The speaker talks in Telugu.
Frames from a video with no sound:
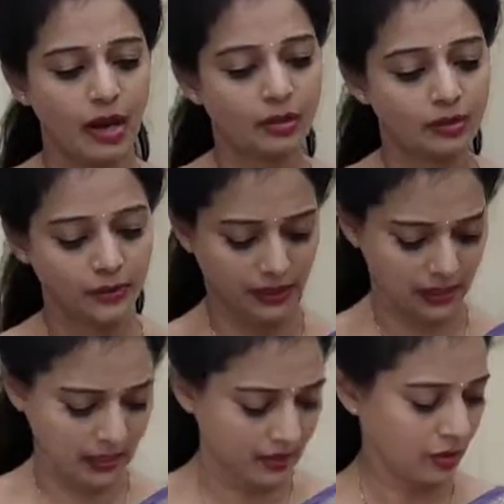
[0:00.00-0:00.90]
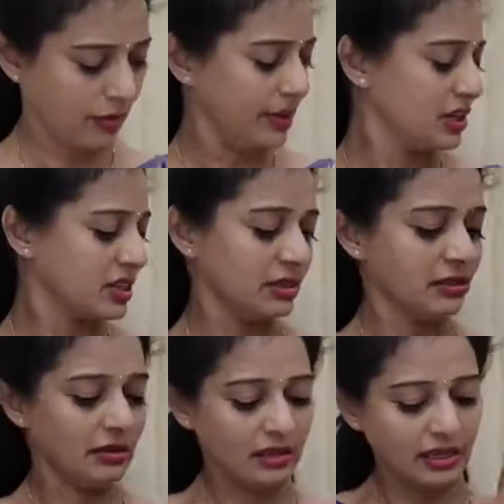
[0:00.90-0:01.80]
బాగుంటుంది కలర్ కాంబినేషన్
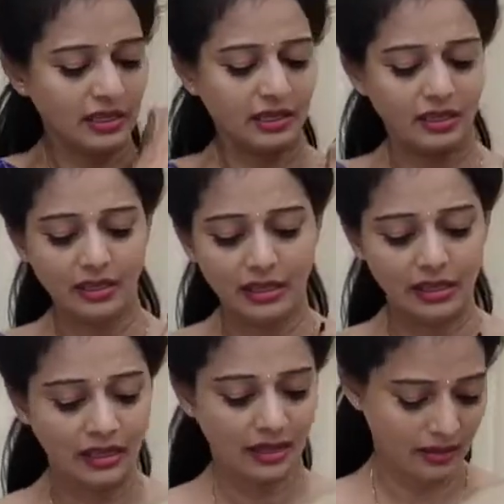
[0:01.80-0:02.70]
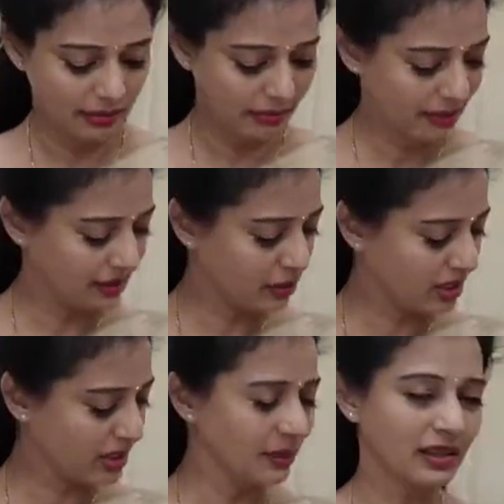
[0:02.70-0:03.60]
Um, ఇది
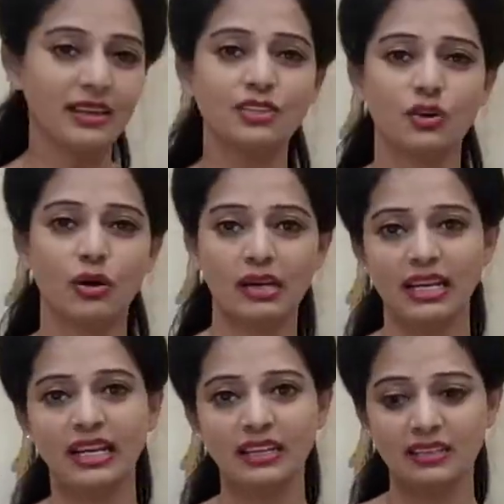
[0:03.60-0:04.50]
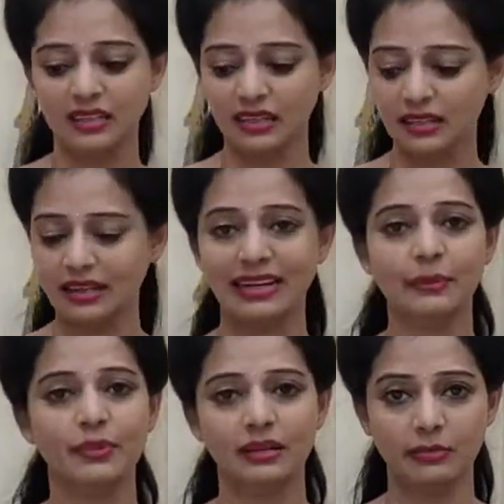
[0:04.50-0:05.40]
వచ్చేసి మనకి చాక్లెట్ అండ్
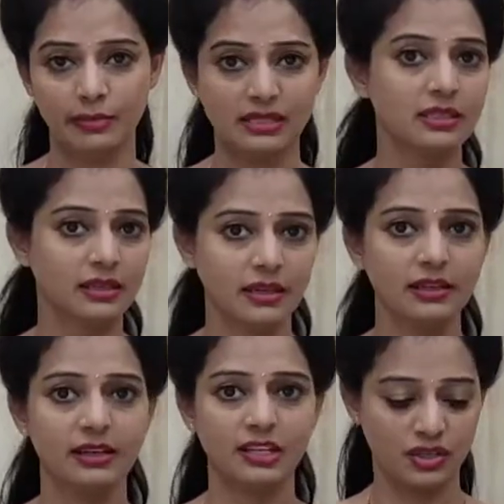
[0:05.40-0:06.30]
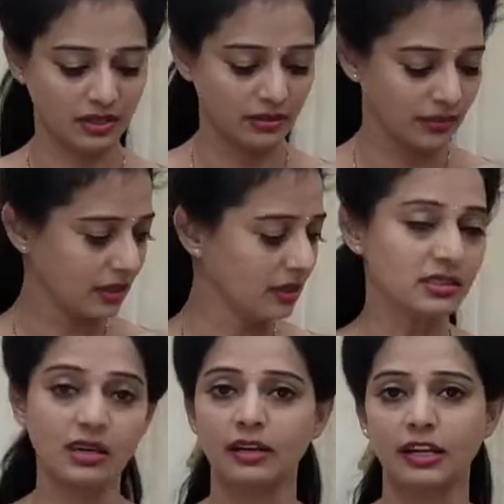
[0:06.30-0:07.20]
గ్రేప్ కలర్ మిక్స్డ్ కలర్ ఇచ్చారనమాట
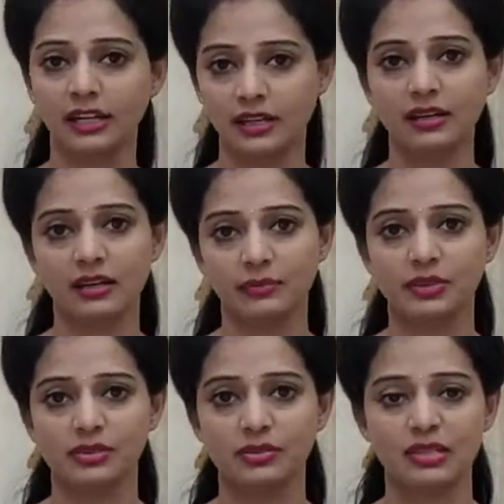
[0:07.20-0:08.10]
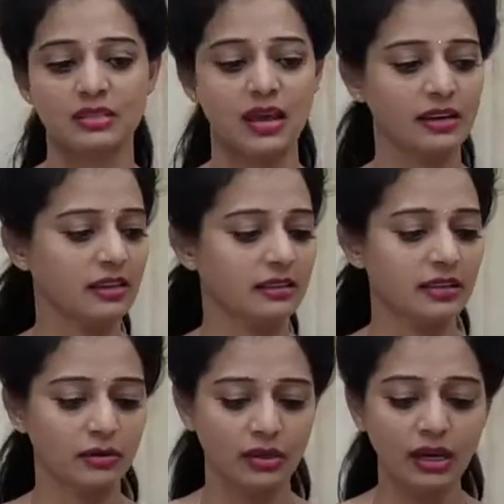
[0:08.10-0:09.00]
చాలా నీట్గా కనిపిస్తుంది సారీ
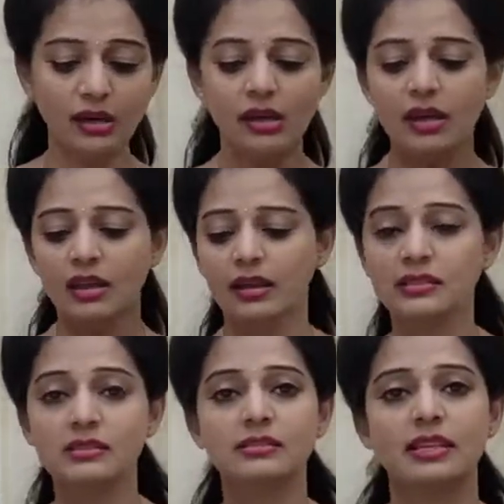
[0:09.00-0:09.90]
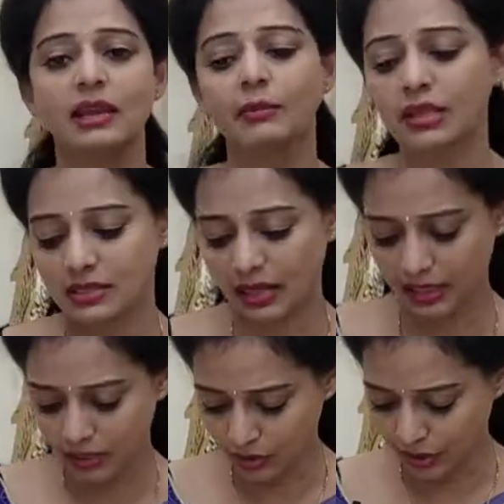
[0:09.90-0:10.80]
అంతా కూడా నెక్స్ట్ సేమ్
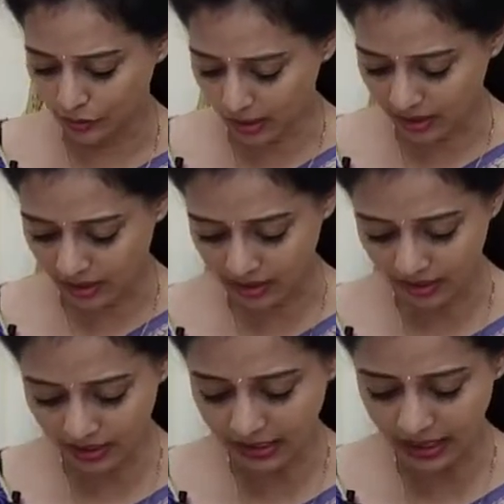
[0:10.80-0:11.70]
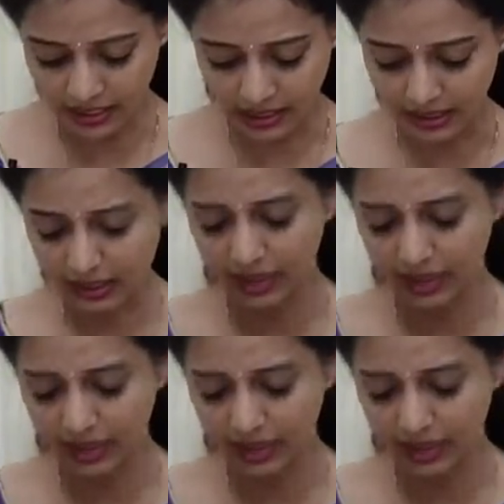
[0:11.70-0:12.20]
డిజైనింగ్లో ఇంకొక కలర్ నేను ఇంకా అన్ని